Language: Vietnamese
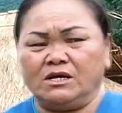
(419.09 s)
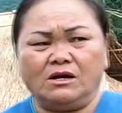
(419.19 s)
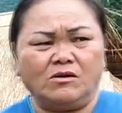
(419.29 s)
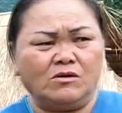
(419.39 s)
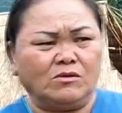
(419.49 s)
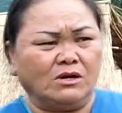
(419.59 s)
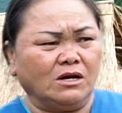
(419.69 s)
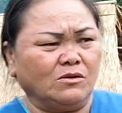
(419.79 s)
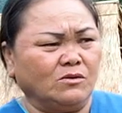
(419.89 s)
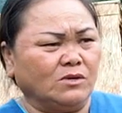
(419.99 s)
mi lâu
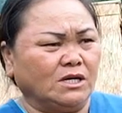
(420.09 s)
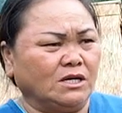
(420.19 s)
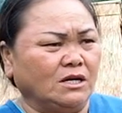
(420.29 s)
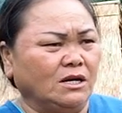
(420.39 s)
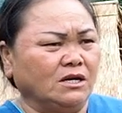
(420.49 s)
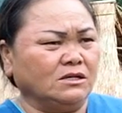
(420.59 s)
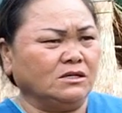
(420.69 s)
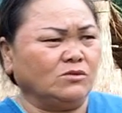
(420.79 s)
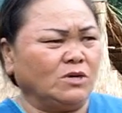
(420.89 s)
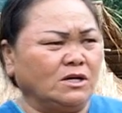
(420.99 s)
lâu e
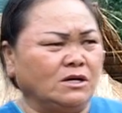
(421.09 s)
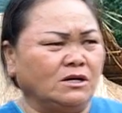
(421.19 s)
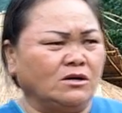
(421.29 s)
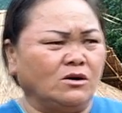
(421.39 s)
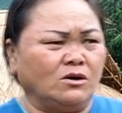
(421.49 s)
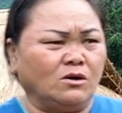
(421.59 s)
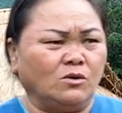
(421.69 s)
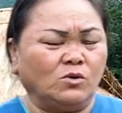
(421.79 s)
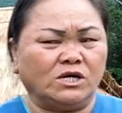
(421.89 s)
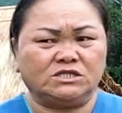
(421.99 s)
lỡ vơ
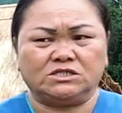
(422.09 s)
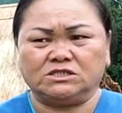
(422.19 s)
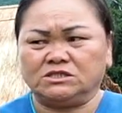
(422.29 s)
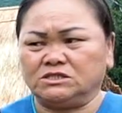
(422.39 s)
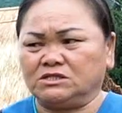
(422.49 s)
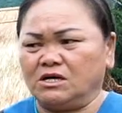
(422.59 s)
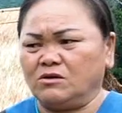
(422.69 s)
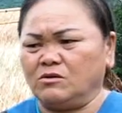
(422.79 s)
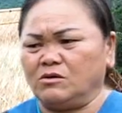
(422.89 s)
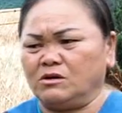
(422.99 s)
nọ vơ chỉ
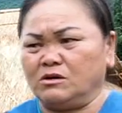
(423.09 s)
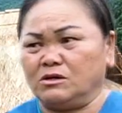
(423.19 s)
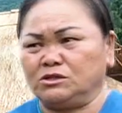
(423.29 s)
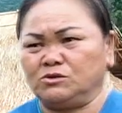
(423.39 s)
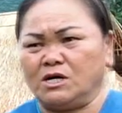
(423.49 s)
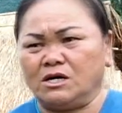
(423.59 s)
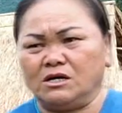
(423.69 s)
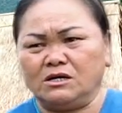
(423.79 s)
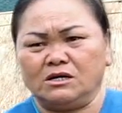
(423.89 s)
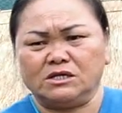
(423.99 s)
tàu lo
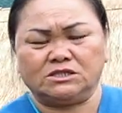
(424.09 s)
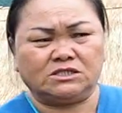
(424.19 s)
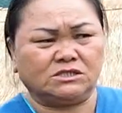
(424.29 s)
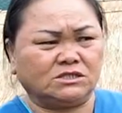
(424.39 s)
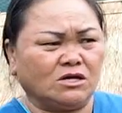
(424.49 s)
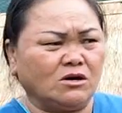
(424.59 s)
chúa lỡ chỉ